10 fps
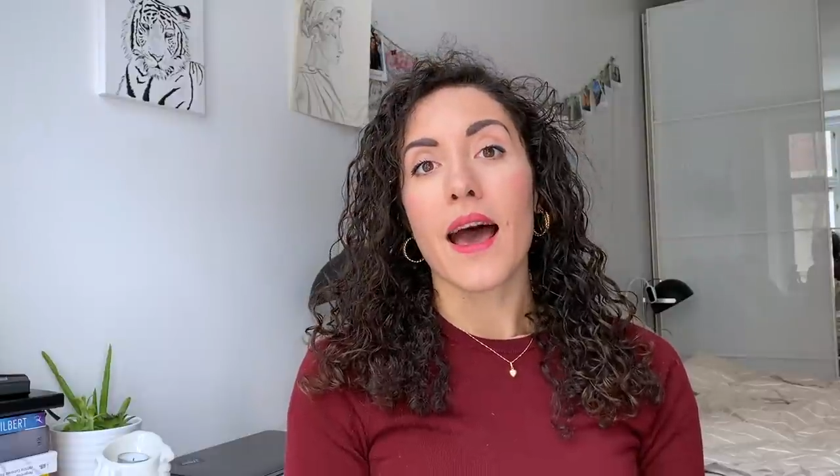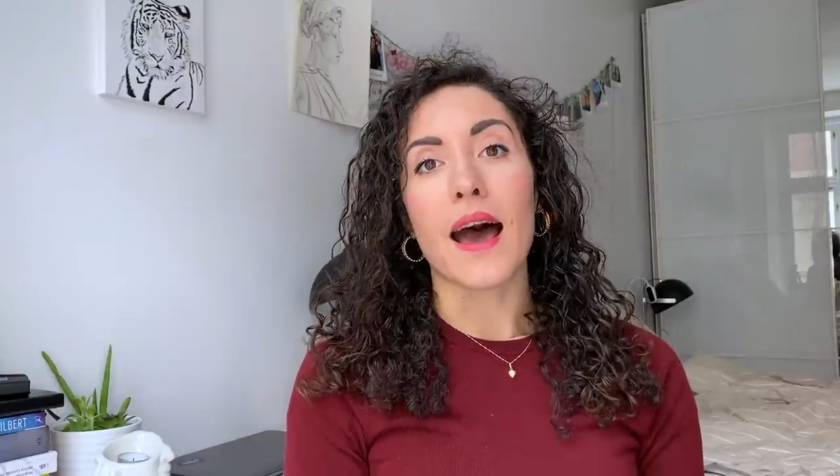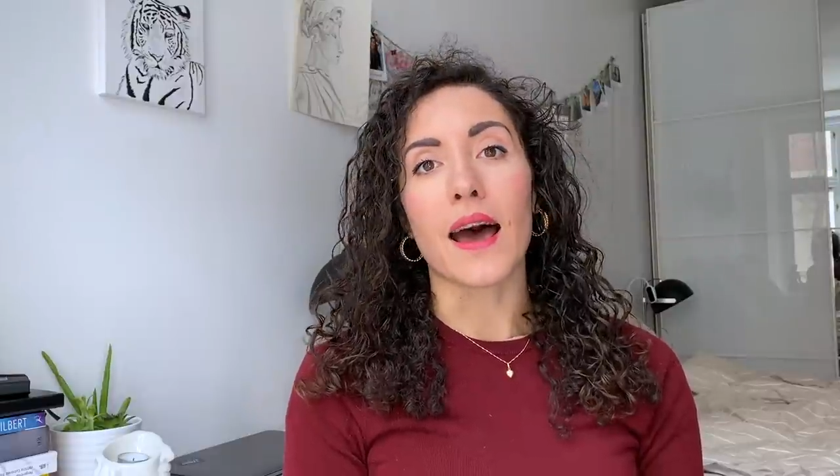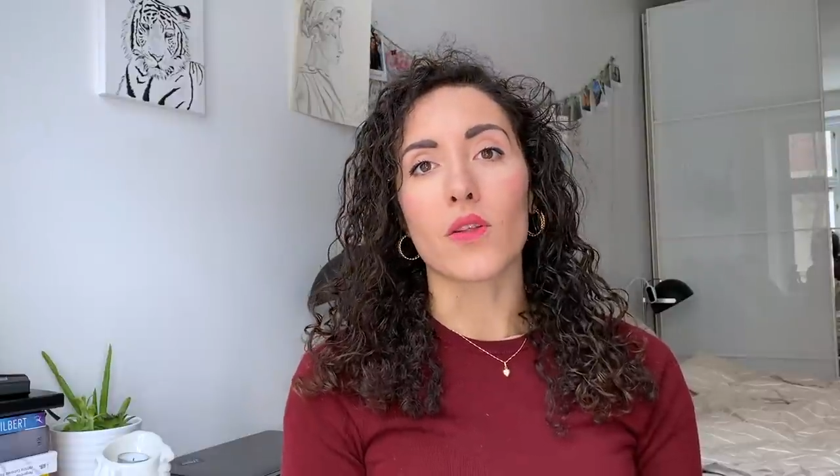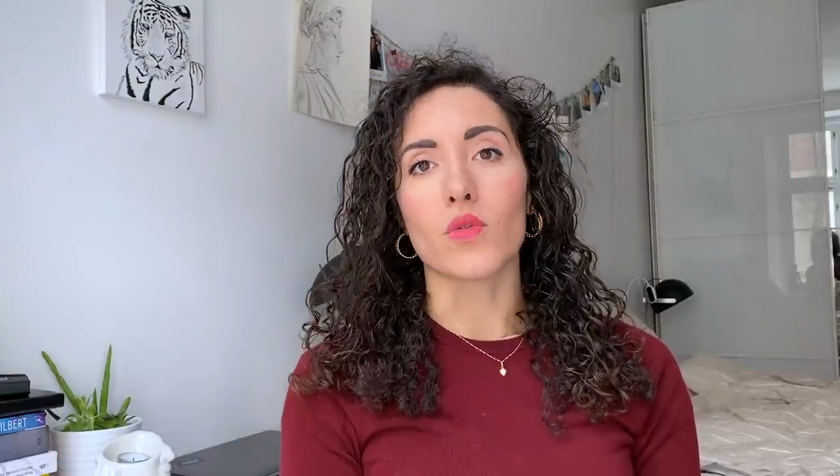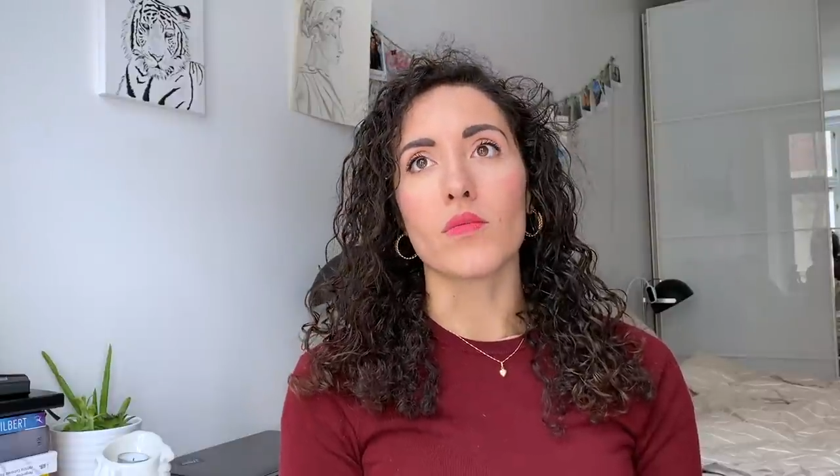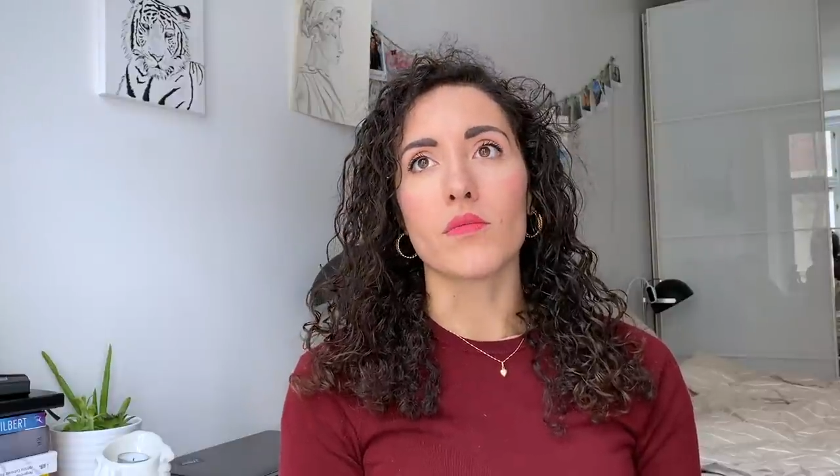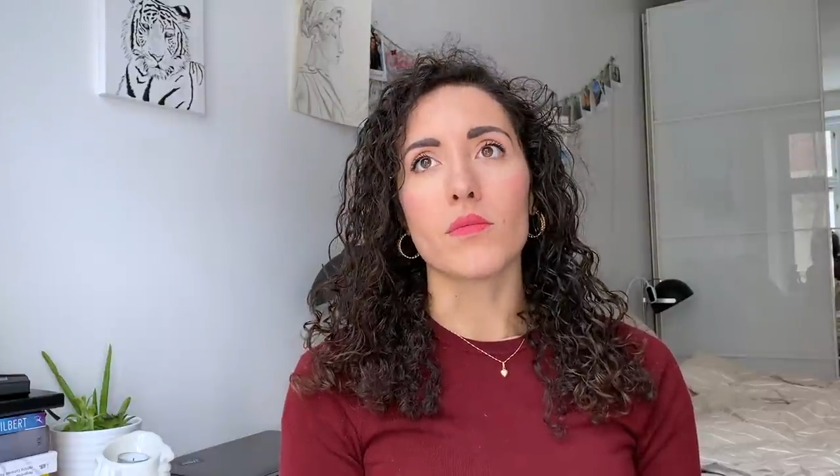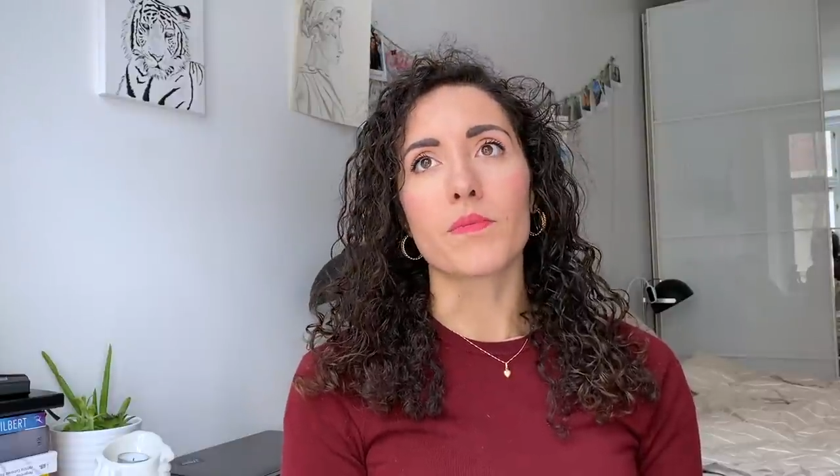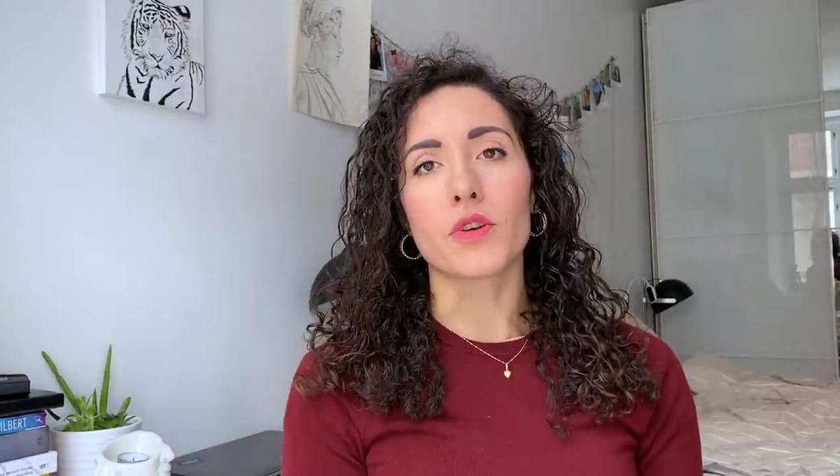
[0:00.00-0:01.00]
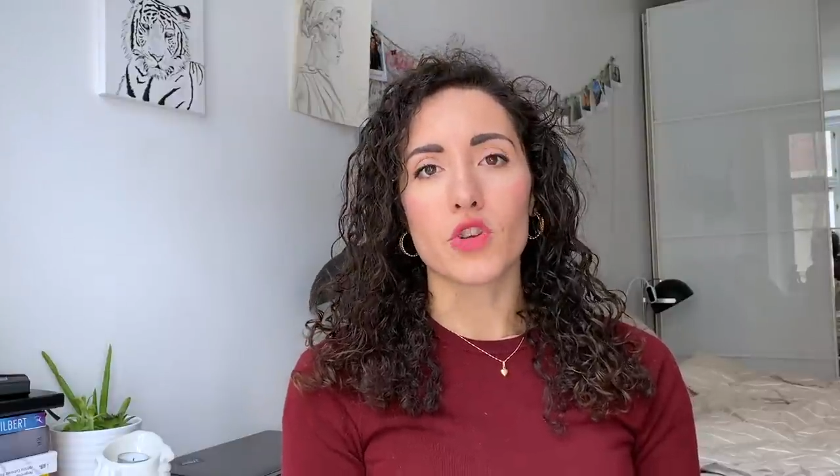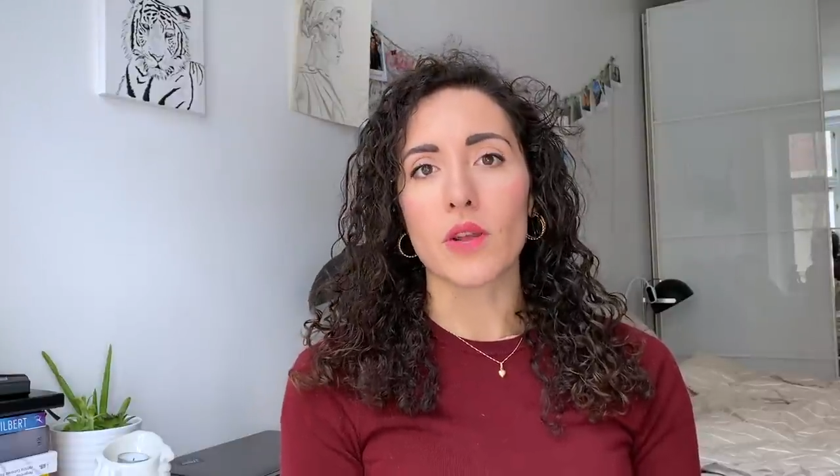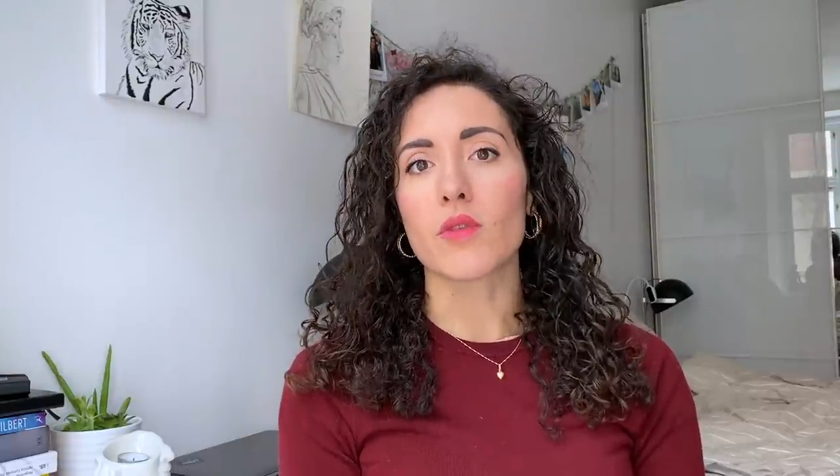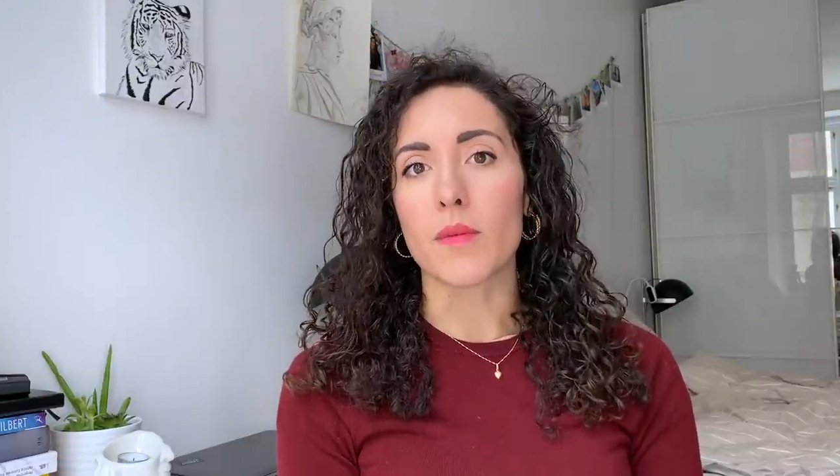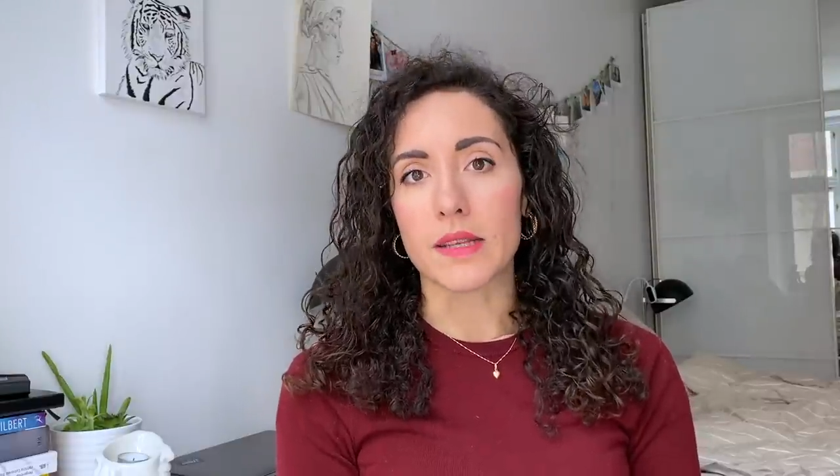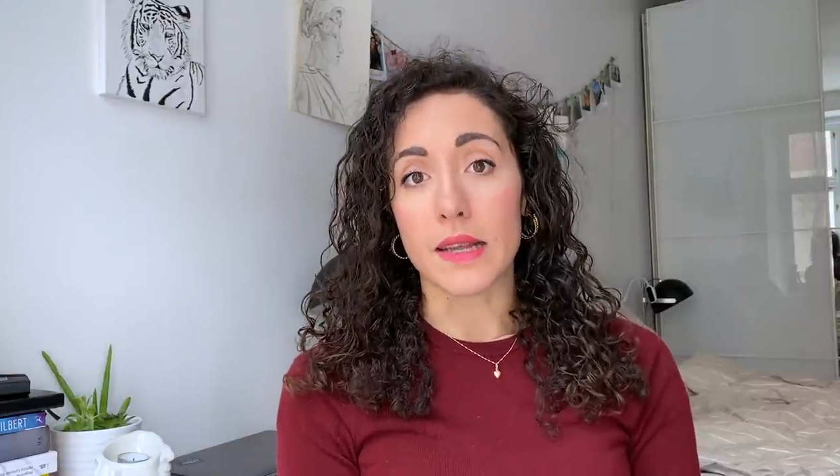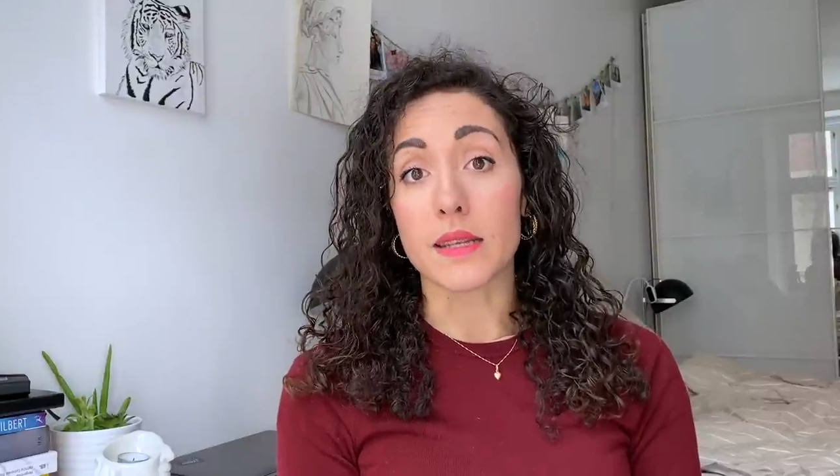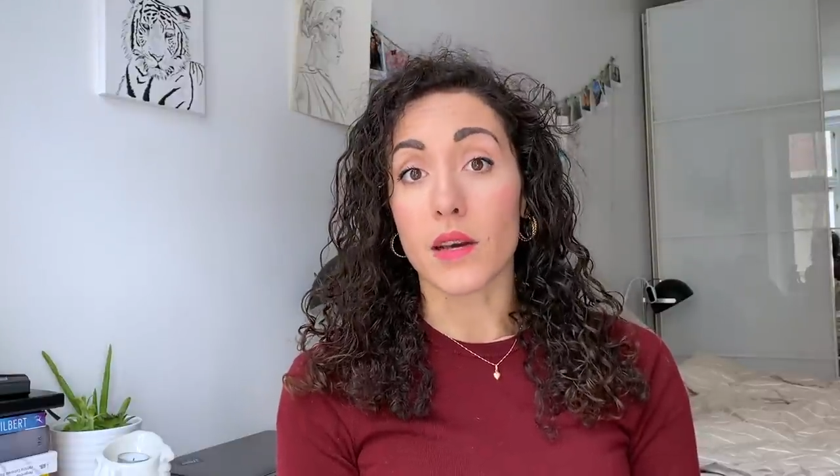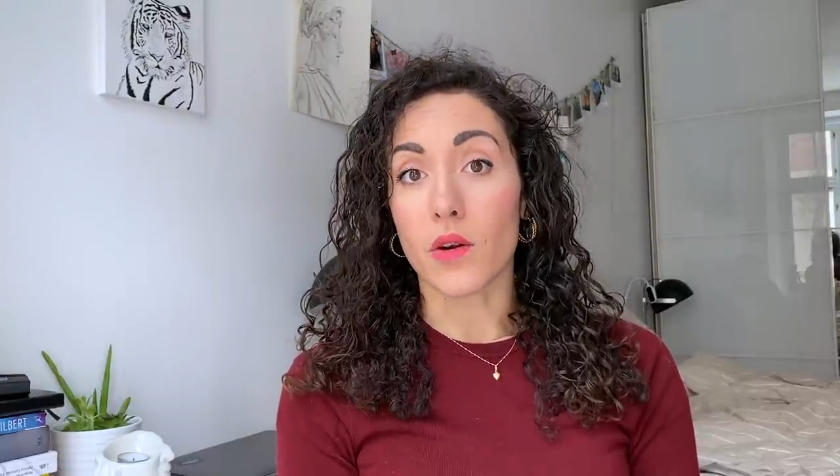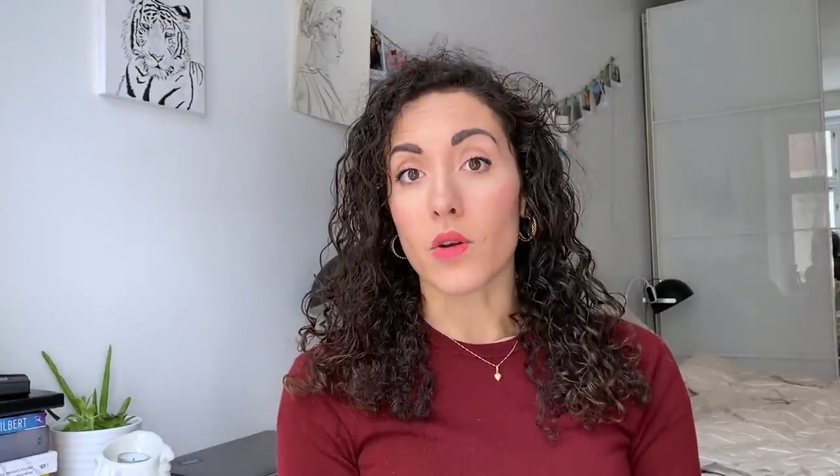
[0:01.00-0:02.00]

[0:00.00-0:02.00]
ad un progetto abbastanza